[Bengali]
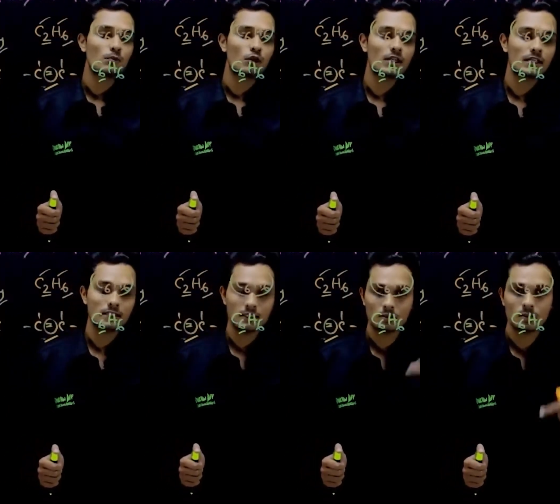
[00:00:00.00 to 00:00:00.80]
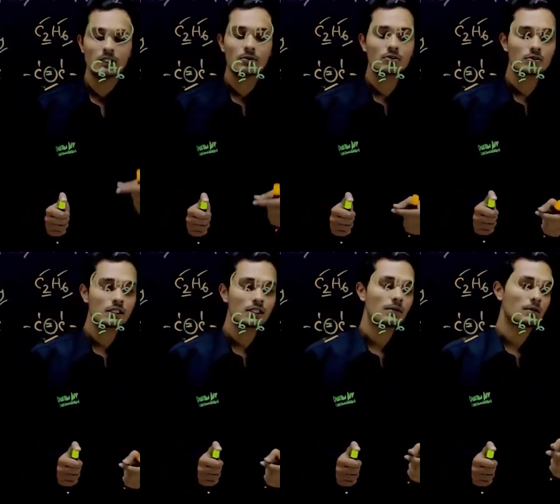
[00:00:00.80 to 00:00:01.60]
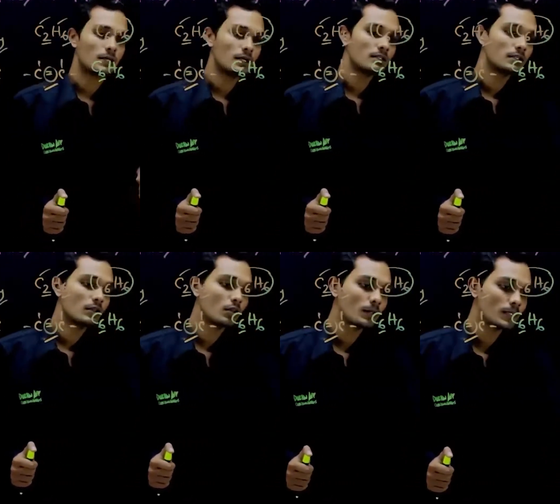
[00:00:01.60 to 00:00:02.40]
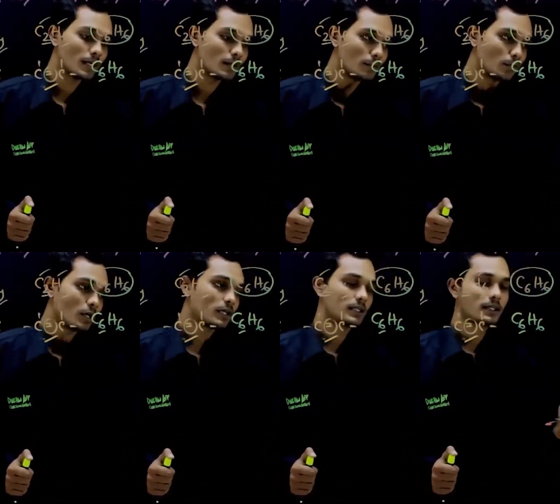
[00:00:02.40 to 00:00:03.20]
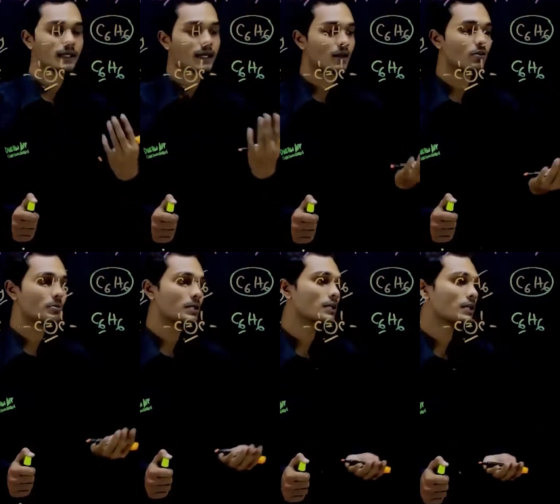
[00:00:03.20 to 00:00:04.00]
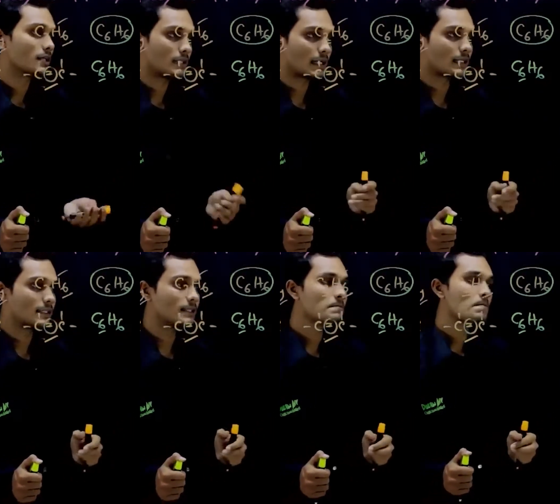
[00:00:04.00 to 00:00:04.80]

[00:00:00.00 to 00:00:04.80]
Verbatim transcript: পরেরটাতেই তুমি দ্বিবন্ধন দিতে পারবে না দিতে হবে তার পরেরটাতে এটা কেন আমি দেখাচ্ছি